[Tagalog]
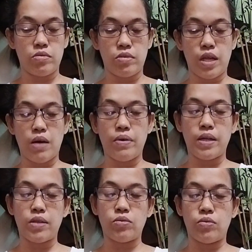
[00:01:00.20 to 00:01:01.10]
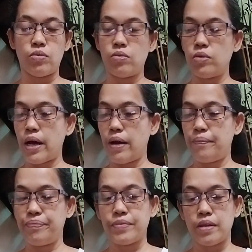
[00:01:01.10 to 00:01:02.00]
dalawa na to
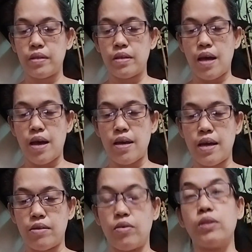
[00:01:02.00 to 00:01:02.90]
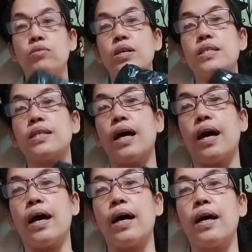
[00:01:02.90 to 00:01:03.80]
ay ano, itong
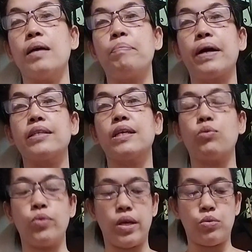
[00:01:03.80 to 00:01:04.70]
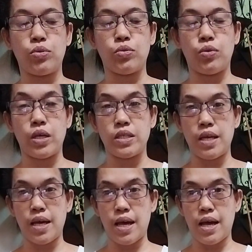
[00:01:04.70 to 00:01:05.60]
isa ay para sa kuya ko to
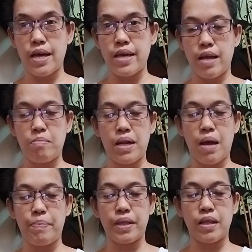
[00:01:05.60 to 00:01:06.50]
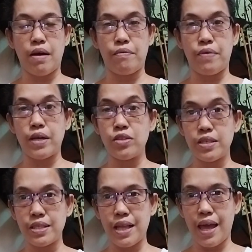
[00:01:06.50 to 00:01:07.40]
kasi nga ayan, malapit na ang
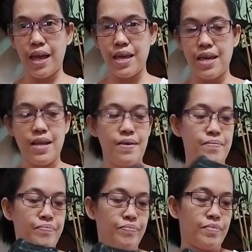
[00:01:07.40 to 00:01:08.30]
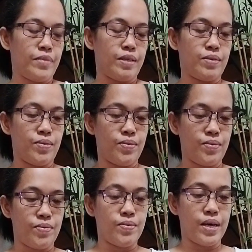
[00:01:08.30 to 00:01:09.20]
Father's Day.
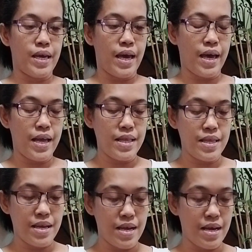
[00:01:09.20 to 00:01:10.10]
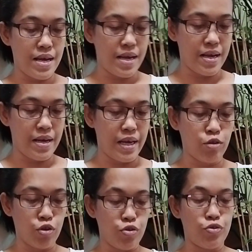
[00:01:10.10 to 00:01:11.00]
So, ayan. Uh,
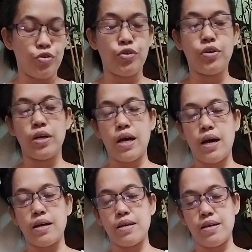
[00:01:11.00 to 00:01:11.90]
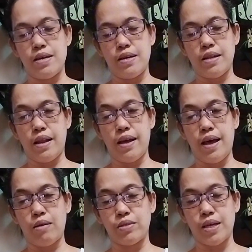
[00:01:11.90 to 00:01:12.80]
ito yung aking
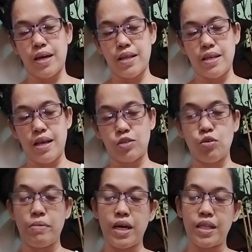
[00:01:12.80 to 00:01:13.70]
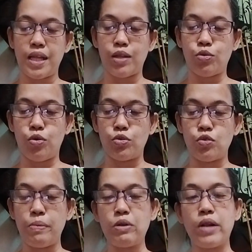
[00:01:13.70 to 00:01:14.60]
ireregalo sa kanya. So, maganda to.
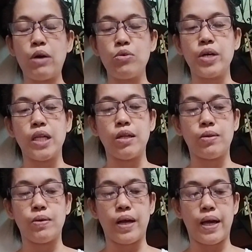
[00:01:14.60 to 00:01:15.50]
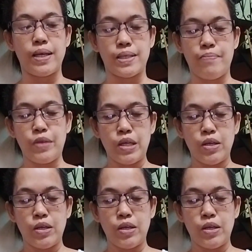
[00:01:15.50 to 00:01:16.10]
So, meron akong ganito guys.